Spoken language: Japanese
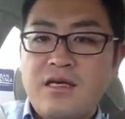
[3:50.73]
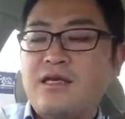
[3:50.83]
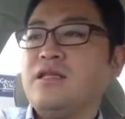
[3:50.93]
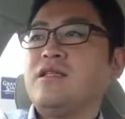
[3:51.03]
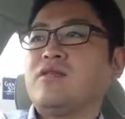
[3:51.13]

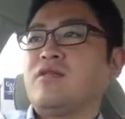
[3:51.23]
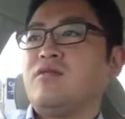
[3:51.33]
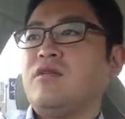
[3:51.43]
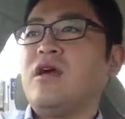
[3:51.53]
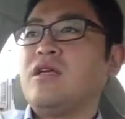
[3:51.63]
いいんですけ
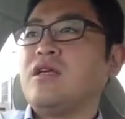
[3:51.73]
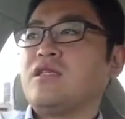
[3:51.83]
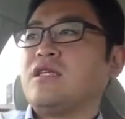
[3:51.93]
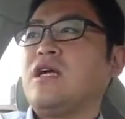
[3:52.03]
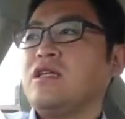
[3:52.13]
ど、いやいや、違
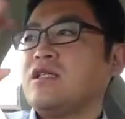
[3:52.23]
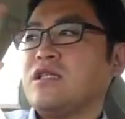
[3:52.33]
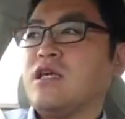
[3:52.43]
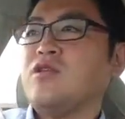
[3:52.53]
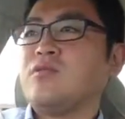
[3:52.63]
いよ
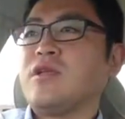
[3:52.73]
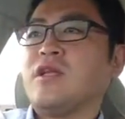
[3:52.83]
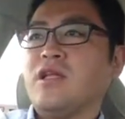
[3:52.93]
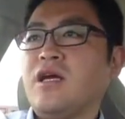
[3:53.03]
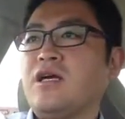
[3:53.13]
違いよみた
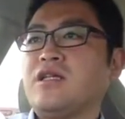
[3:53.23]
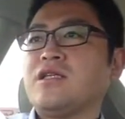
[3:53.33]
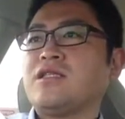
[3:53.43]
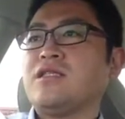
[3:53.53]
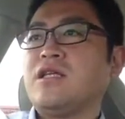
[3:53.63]
いなね、
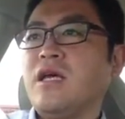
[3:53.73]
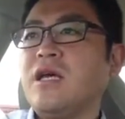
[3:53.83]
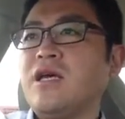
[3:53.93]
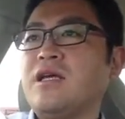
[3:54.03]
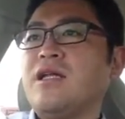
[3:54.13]
話
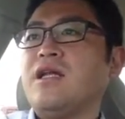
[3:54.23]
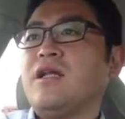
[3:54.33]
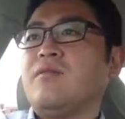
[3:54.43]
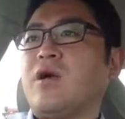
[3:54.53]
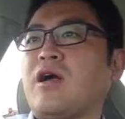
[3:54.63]
で、
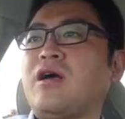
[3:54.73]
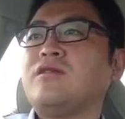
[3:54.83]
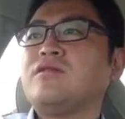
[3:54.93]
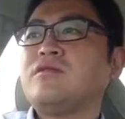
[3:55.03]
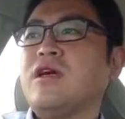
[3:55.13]
まあ、
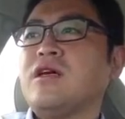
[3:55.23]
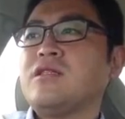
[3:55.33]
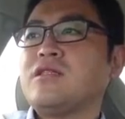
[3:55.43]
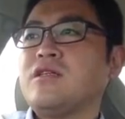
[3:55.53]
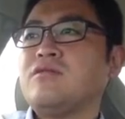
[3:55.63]
軽く流
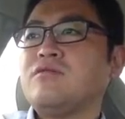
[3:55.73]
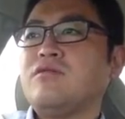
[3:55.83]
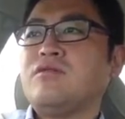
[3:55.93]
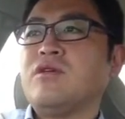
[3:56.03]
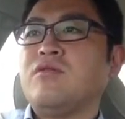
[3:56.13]
せる
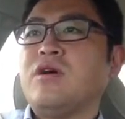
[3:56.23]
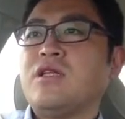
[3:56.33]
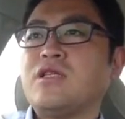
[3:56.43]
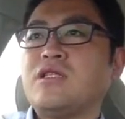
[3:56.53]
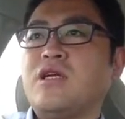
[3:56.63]
ようなお
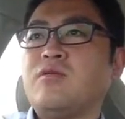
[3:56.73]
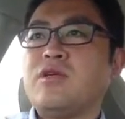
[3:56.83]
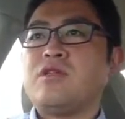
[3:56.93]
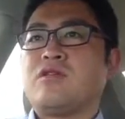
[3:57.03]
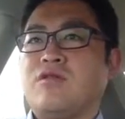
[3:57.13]
話であれば
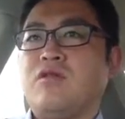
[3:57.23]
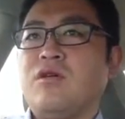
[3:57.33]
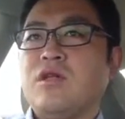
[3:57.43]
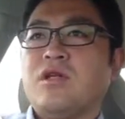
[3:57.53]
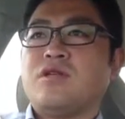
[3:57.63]
いいんですけ
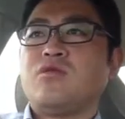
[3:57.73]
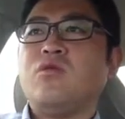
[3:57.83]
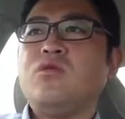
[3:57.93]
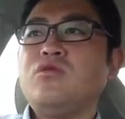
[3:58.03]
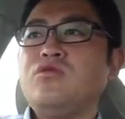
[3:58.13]
ど、
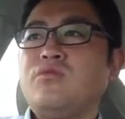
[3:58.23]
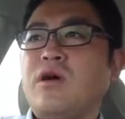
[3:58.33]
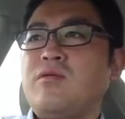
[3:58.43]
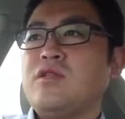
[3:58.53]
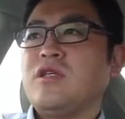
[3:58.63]
そういう
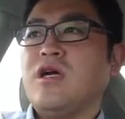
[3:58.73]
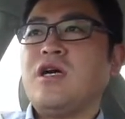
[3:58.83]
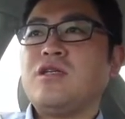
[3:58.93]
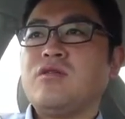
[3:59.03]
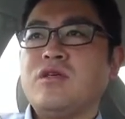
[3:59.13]
場面じゃ
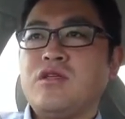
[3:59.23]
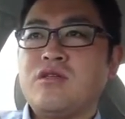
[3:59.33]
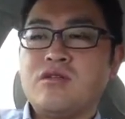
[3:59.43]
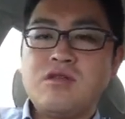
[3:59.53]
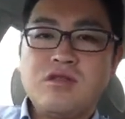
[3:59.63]
ない時に
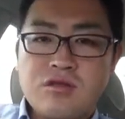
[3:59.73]
つい